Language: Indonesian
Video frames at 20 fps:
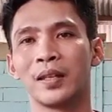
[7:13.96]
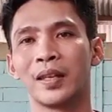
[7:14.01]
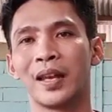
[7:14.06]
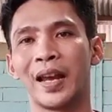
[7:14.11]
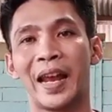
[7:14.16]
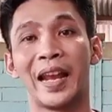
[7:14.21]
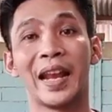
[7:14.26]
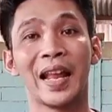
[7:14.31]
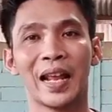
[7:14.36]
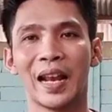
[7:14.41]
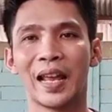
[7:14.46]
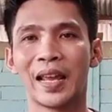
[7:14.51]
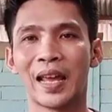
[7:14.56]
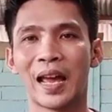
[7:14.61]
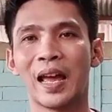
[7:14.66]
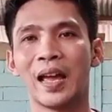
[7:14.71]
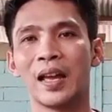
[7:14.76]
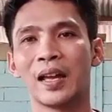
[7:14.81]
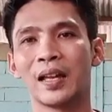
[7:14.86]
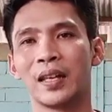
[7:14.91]
yang enak lah
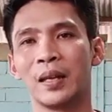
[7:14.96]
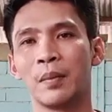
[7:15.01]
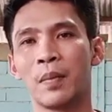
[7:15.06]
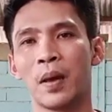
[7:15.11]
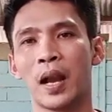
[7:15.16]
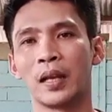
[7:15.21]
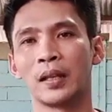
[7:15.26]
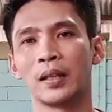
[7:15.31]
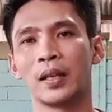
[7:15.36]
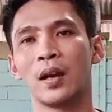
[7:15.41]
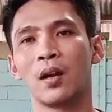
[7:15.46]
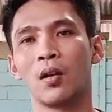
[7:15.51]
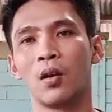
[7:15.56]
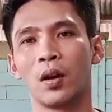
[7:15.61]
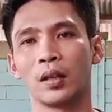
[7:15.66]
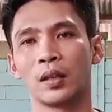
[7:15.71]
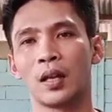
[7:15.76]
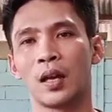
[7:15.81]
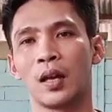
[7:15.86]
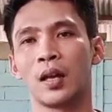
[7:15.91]
ya ibaratnya
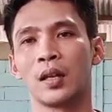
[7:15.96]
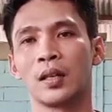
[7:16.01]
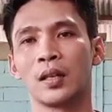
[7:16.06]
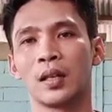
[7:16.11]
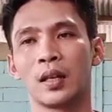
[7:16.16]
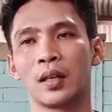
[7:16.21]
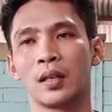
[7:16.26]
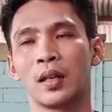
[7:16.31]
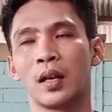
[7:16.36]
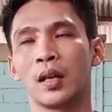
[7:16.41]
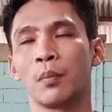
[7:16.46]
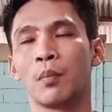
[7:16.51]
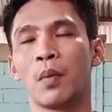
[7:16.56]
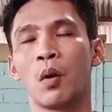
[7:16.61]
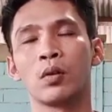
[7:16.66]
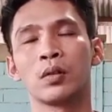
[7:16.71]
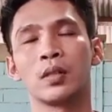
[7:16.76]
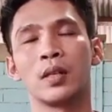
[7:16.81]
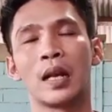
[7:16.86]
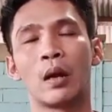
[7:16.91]
kalau kita yang
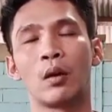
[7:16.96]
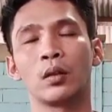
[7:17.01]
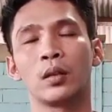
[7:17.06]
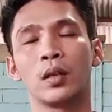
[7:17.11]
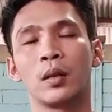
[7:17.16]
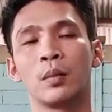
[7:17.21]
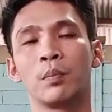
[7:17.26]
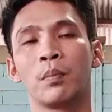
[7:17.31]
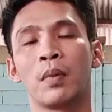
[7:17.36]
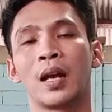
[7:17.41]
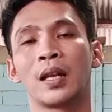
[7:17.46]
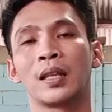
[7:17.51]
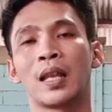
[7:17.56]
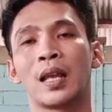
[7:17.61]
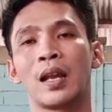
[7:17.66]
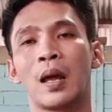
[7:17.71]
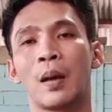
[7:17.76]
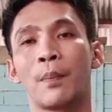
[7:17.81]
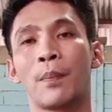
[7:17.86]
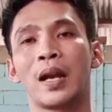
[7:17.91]
bagus di ya
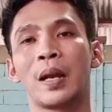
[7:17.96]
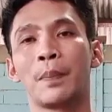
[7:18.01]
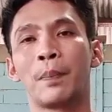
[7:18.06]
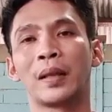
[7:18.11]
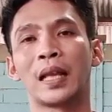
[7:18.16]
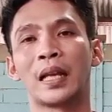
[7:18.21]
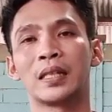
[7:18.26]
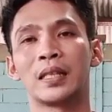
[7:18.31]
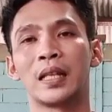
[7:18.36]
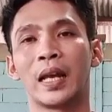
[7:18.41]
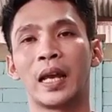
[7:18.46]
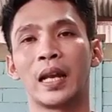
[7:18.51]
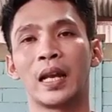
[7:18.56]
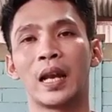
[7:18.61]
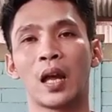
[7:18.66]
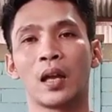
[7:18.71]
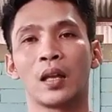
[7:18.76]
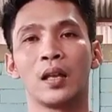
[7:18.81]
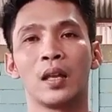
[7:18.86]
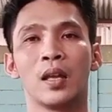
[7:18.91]
apa dapat hasil yang
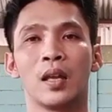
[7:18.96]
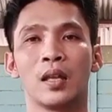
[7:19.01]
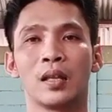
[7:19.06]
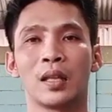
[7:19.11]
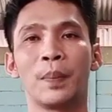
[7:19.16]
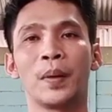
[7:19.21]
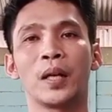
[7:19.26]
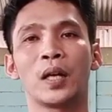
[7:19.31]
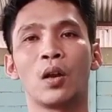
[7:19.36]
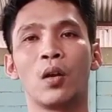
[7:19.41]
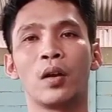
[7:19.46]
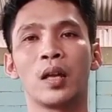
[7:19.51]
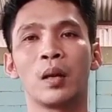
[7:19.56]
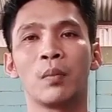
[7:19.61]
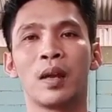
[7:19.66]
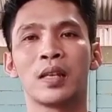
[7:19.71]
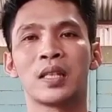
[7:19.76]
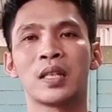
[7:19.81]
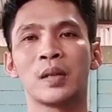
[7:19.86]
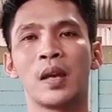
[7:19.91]
enak tapi kalau
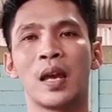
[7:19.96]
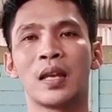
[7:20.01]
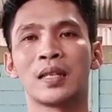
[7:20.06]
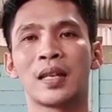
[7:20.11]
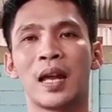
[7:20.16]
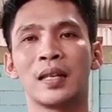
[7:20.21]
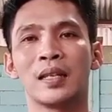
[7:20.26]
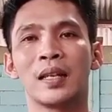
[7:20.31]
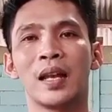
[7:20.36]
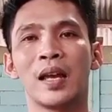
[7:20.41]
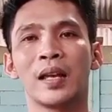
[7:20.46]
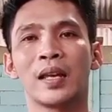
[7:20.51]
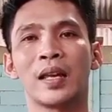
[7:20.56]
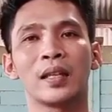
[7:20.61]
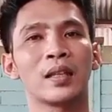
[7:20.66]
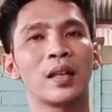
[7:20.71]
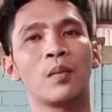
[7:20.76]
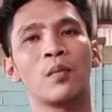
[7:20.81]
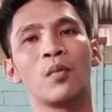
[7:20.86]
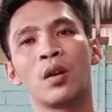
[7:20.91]
yang biasa-biasa aja
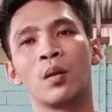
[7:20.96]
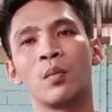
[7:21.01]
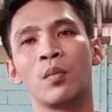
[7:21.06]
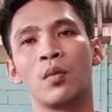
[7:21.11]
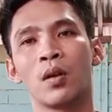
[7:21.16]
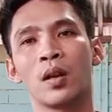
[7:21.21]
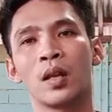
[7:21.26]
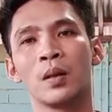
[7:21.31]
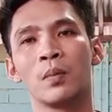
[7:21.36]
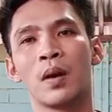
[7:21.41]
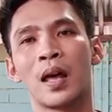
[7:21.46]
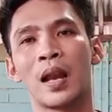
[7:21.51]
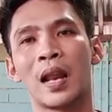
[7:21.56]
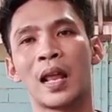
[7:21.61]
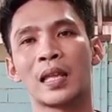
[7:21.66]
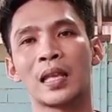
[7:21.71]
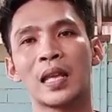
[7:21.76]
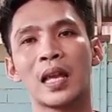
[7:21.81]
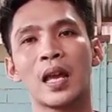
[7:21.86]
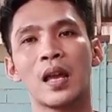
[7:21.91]
kita boro-boro
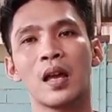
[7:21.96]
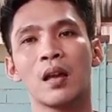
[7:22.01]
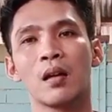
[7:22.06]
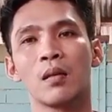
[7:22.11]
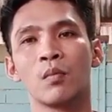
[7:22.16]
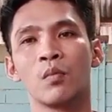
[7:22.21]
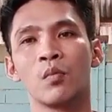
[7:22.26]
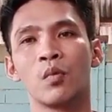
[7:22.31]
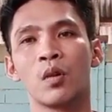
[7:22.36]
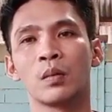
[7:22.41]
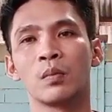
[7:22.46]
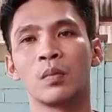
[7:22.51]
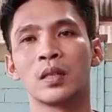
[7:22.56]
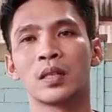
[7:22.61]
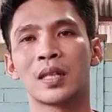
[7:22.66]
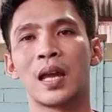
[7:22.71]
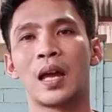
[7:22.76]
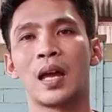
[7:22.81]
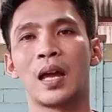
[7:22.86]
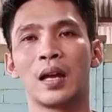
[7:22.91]
ibaratnya buat
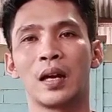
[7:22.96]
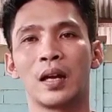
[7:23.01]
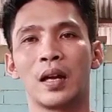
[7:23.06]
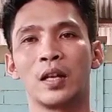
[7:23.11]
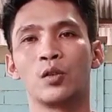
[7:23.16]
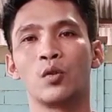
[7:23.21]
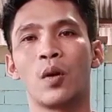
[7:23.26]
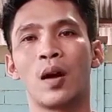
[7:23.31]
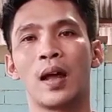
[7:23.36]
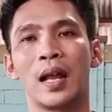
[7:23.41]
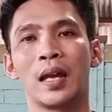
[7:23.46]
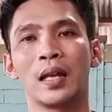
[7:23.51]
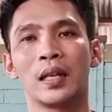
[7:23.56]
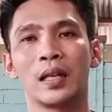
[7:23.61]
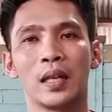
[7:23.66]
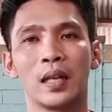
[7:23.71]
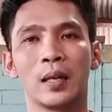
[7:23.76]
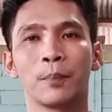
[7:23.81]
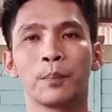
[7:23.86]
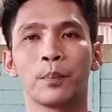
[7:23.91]
bisa ngejual
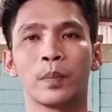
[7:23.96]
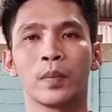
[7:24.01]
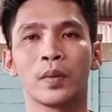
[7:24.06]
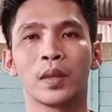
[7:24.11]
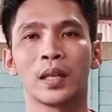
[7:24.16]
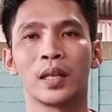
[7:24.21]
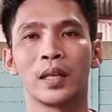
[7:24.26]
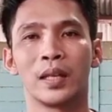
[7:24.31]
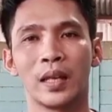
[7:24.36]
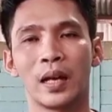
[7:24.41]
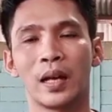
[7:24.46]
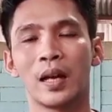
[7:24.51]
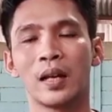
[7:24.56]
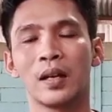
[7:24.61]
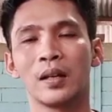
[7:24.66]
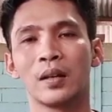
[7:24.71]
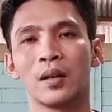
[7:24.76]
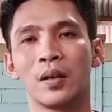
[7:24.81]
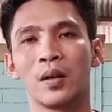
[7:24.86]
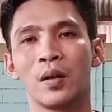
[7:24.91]
lagi ya
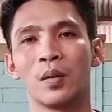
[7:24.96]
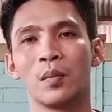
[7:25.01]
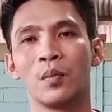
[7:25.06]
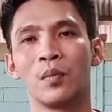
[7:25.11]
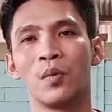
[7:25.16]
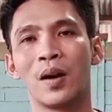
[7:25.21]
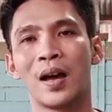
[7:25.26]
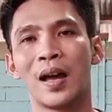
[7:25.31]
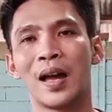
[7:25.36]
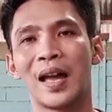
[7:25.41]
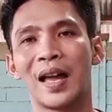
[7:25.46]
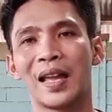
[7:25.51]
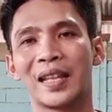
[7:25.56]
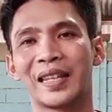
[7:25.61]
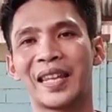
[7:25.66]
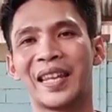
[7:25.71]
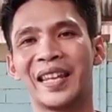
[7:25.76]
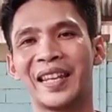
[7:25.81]
kan buat